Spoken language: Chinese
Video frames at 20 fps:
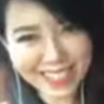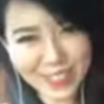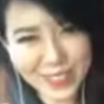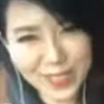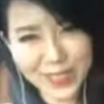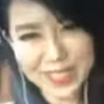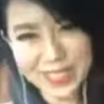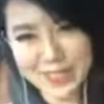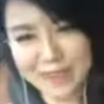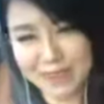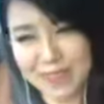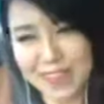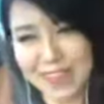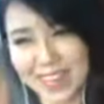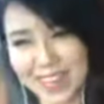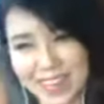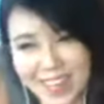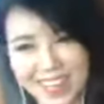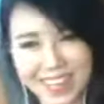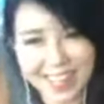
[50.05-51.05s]
做直播
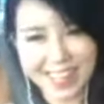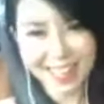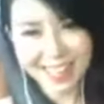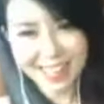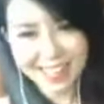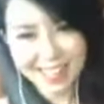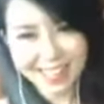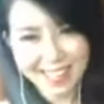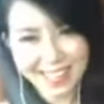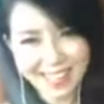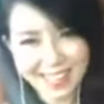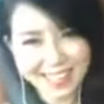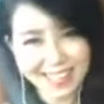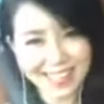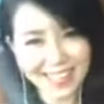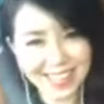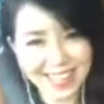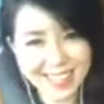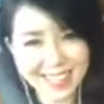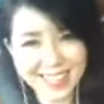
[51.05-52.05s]

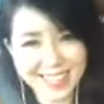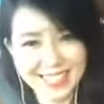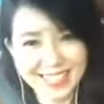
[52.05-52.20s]
了，OK，